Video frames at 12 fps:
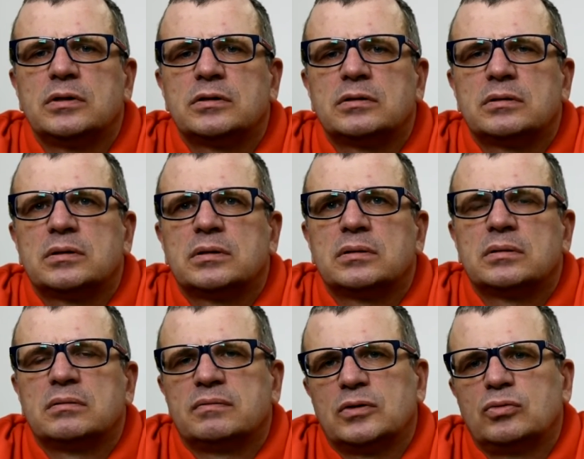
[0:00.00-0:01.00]

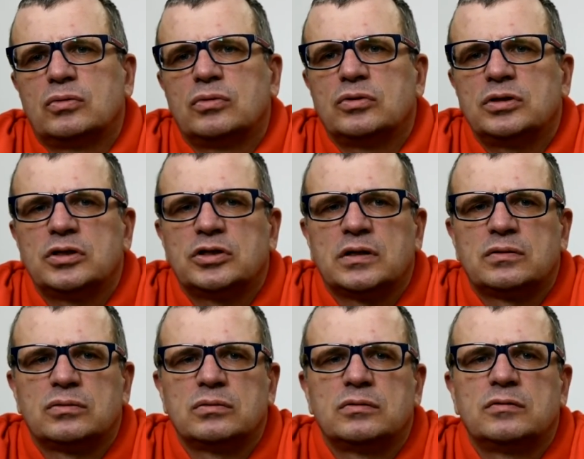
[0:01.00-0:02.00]
jest według różnych
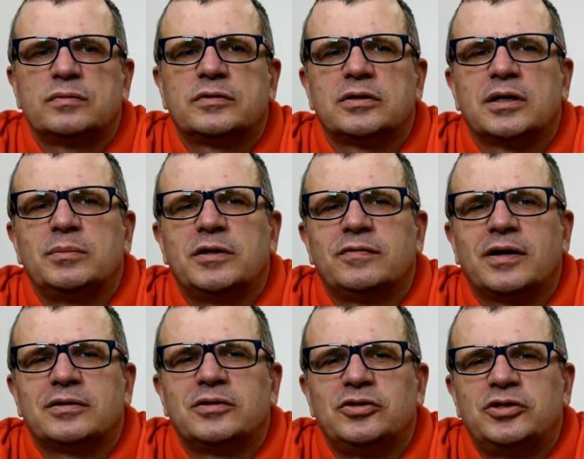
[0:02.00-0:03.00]
szacunków co najmniej
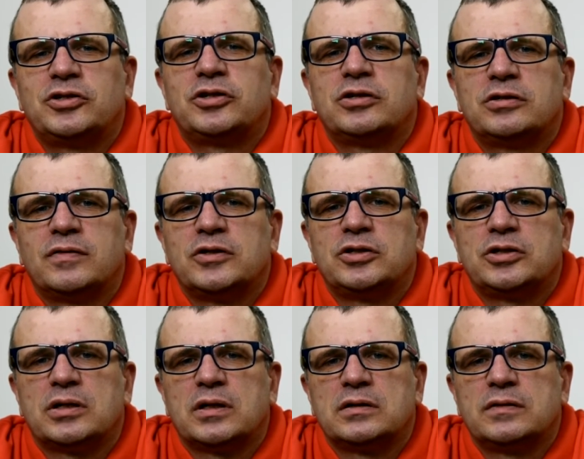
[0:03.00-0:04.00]
warty
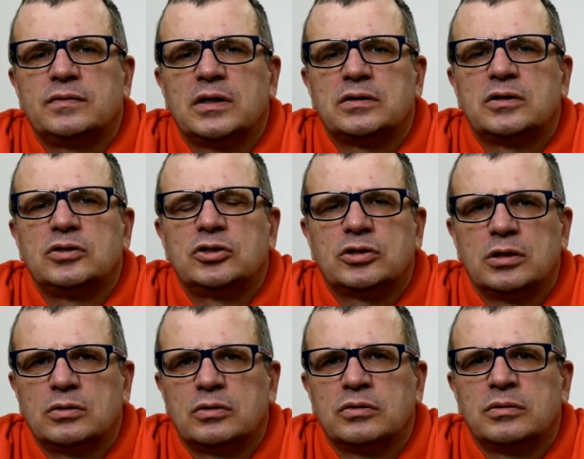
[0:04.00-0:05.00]
10-20 razy więcej niż
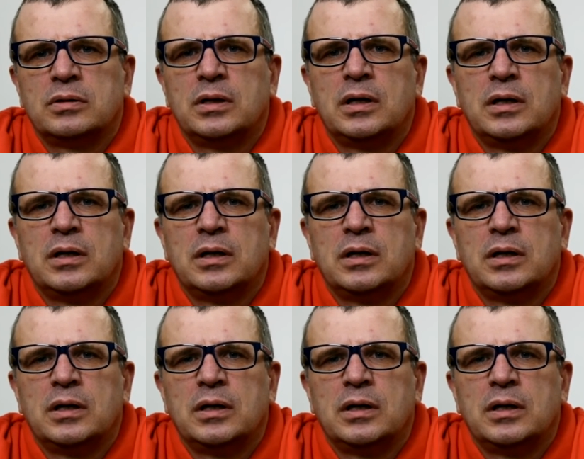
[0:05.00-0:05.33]
tylko